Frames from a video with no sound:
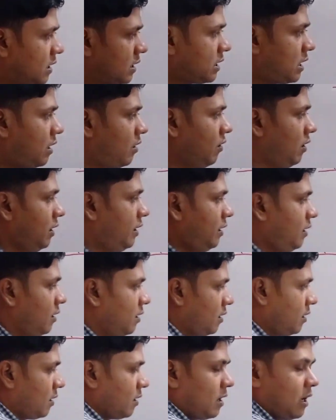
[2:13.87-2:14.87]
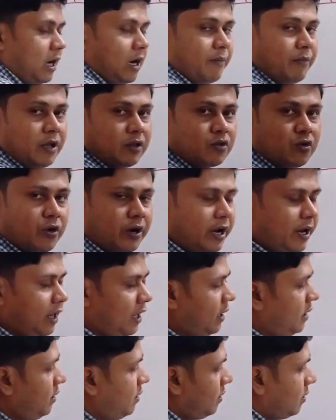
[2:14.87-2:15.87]
তাহলে আমরা ধরে
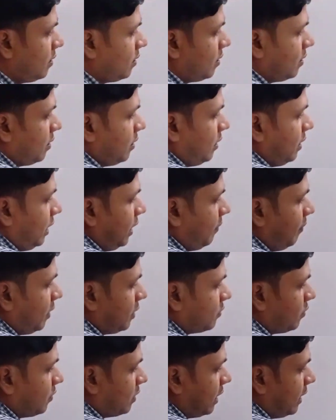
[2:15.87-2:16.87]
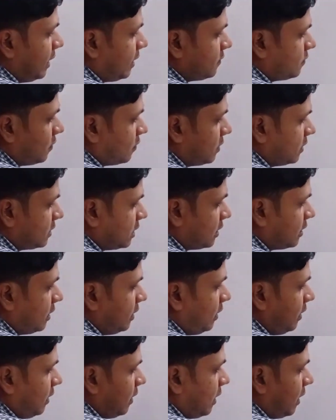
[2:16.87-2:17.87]
নেই এ ভেক্টরটা এক্স চক্রের সাথে
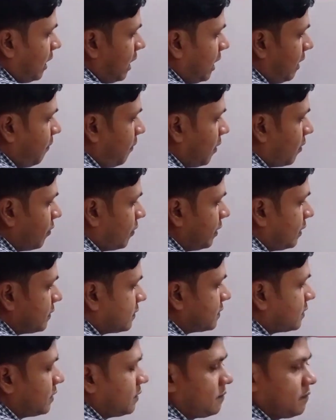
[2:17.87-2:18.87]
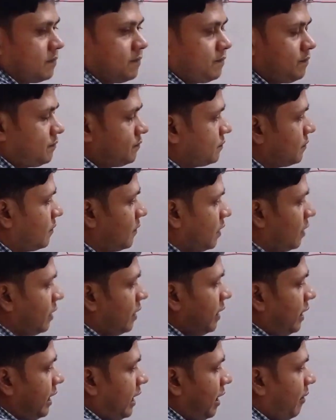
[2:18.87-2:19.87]
আলফা কোণে আছে
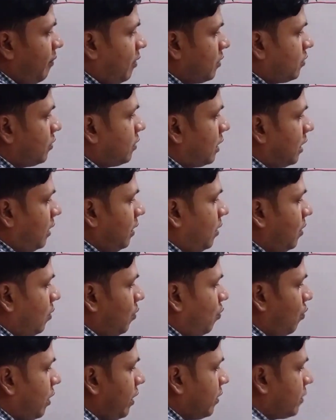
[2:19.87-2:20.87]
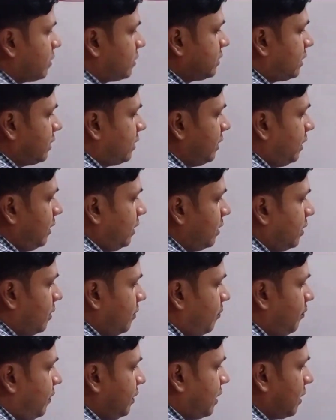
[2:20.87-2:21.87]
এ ভেক্টরটা ওয়াই অক্ষের সাথে
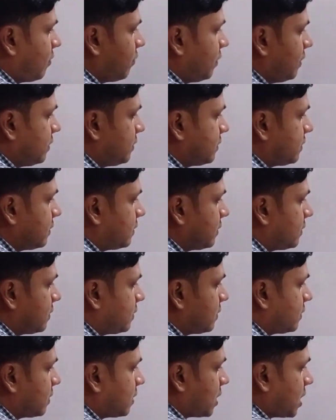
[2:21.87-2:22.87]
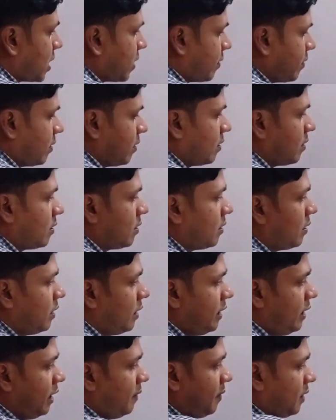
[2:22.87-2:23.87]
বিটা কোণে আছে
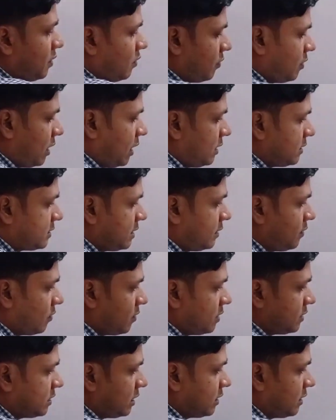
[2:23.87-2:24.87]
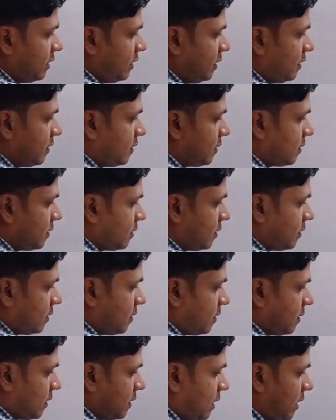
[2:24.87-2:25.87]
এই ভেক্টরটা জেটকের সাথে
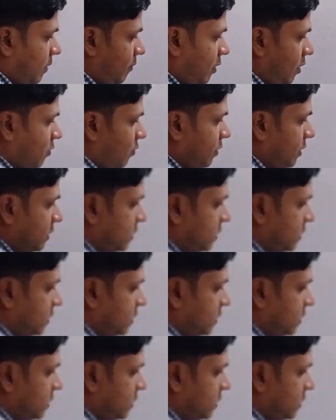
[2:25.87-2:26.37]
গামা কোণে